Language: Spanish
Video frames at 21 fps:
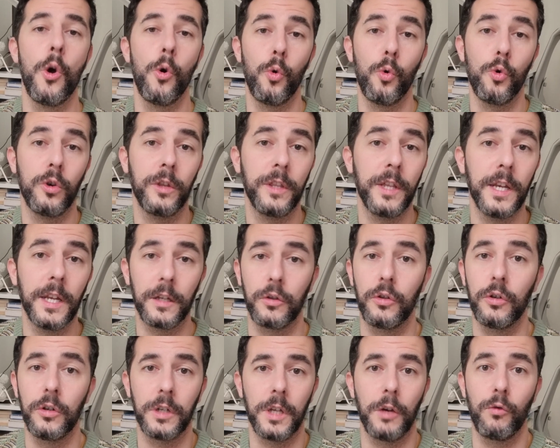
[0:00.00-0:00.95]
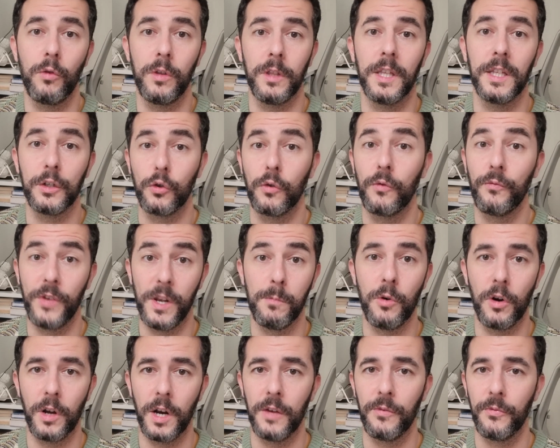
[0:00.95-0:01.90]
un director que cuenta en su
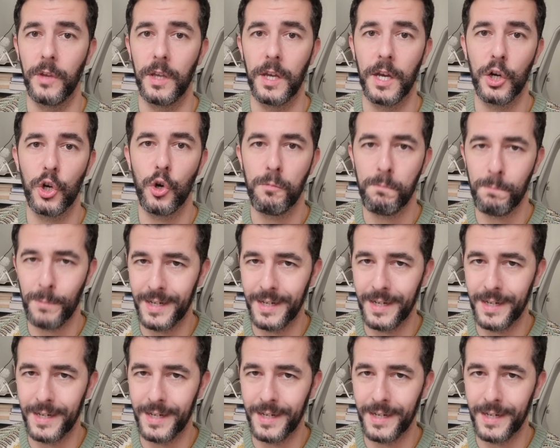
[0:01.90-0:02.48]
filmografía con